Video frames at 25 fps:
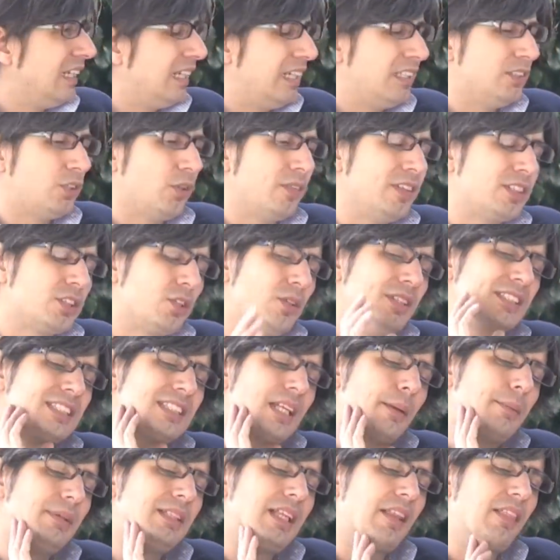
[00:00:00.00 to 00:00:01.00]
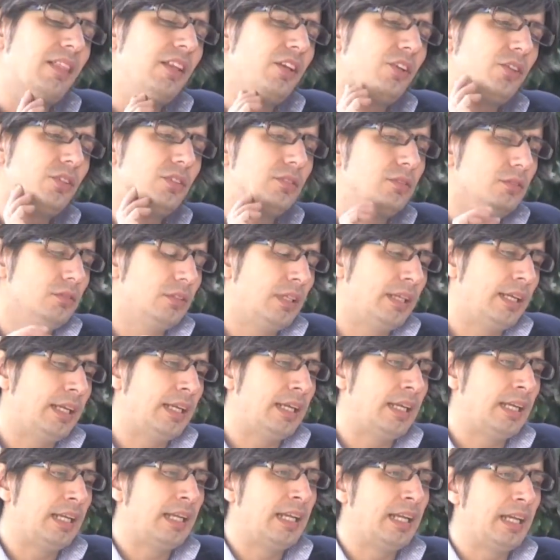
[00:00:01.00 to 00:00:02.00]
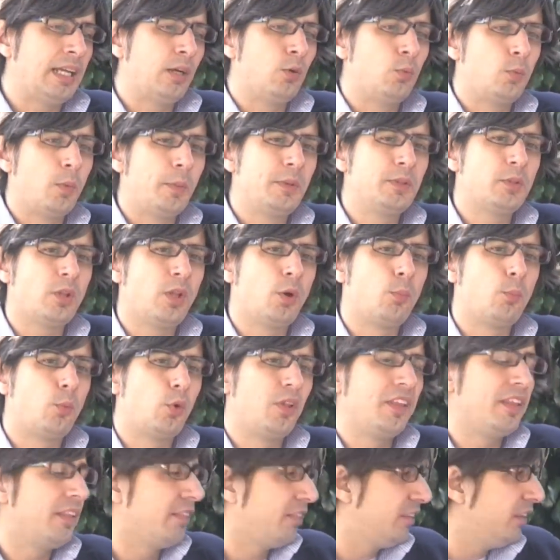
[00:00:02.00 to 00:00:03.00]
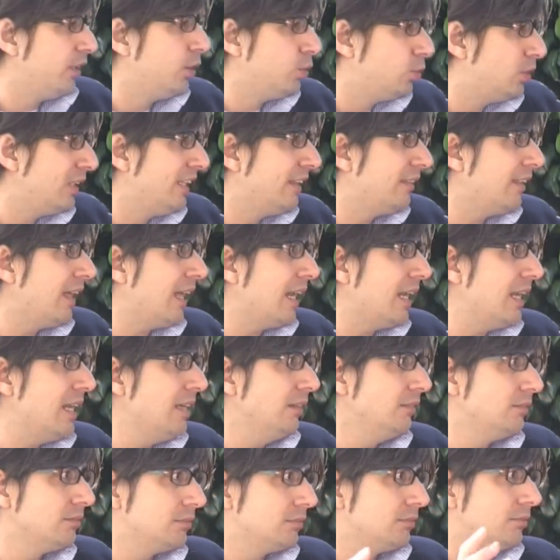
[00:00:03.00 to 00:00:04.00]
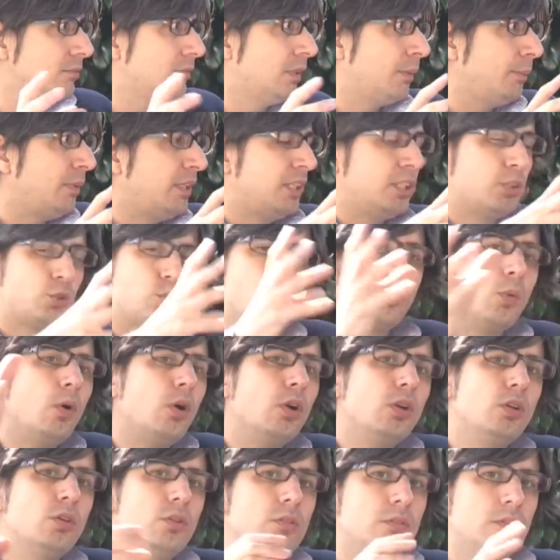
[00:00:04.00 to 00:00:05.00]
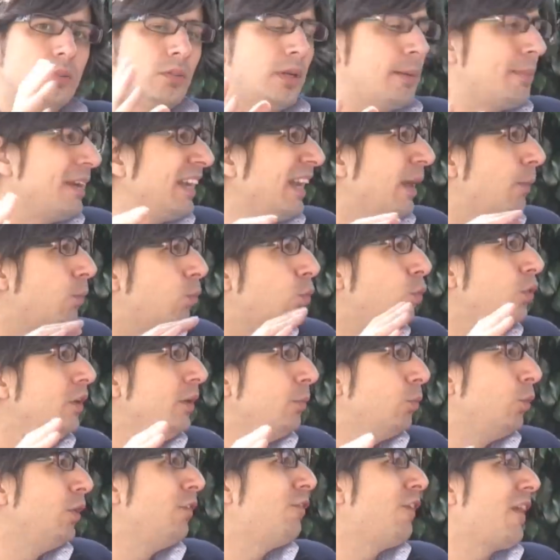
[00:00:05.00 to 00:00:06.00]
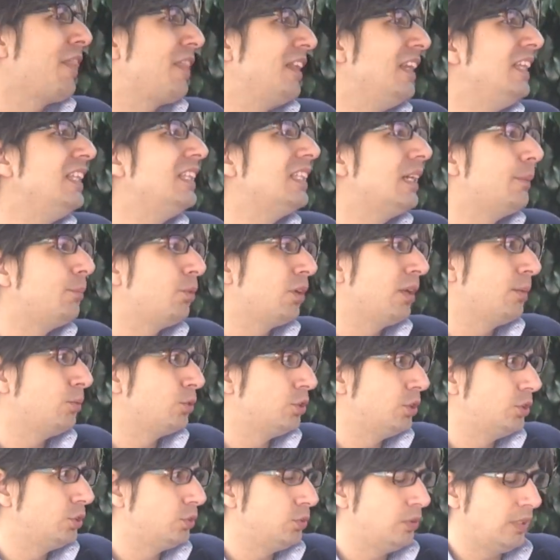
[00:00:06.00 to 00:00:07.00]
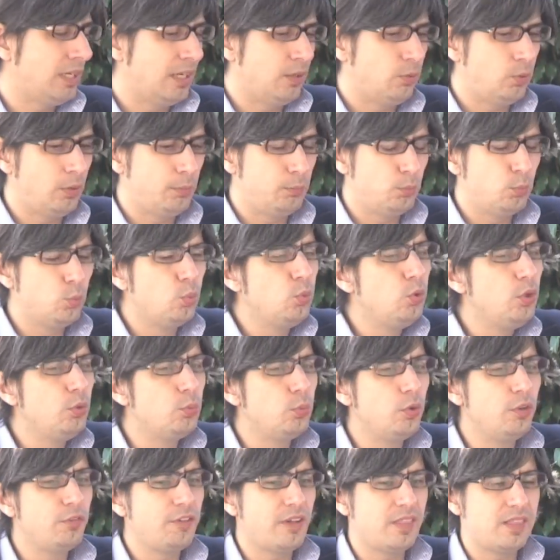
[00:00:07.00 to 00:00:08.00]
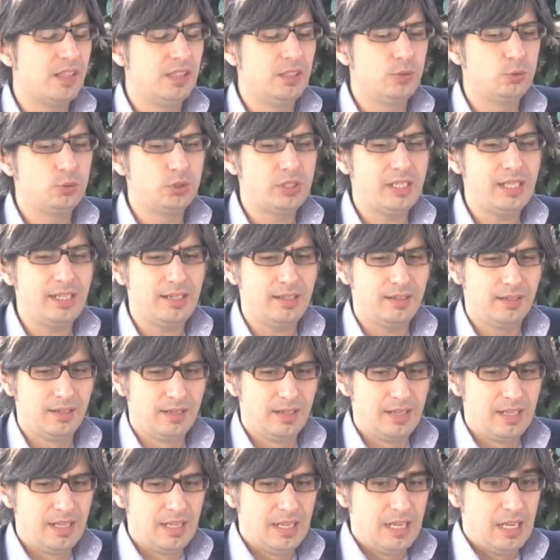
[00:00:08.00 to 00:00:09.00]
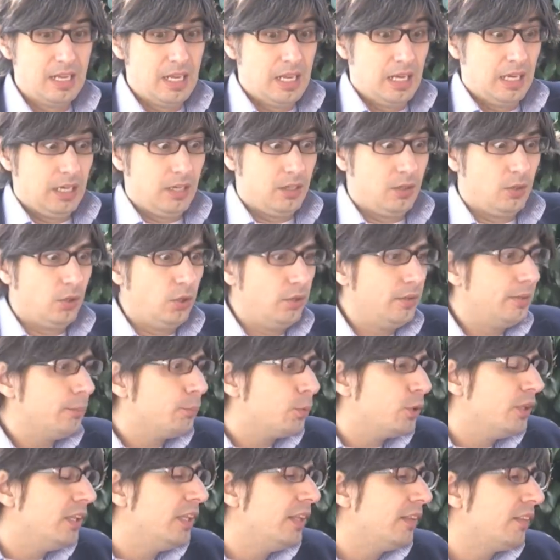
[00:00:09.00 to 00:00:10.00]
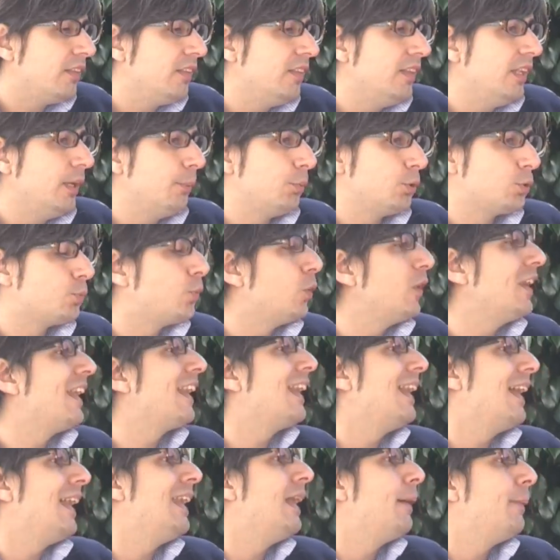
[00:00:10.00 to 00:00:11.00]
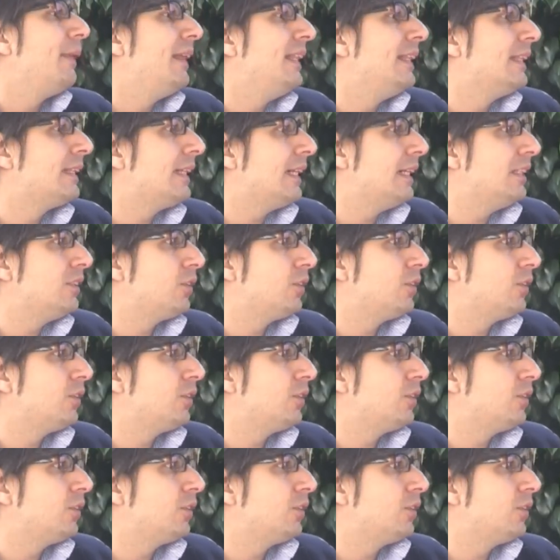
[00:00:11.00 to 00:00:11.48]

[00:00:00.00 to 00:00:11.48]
Entonces con esta habitación eh, en un momento dado puede decidir utilizarla, me emite su bono de una manera muy muy facilita porque hemos hecho una web muy muy fácil de usar o puede decidir pues ponerla a la venta.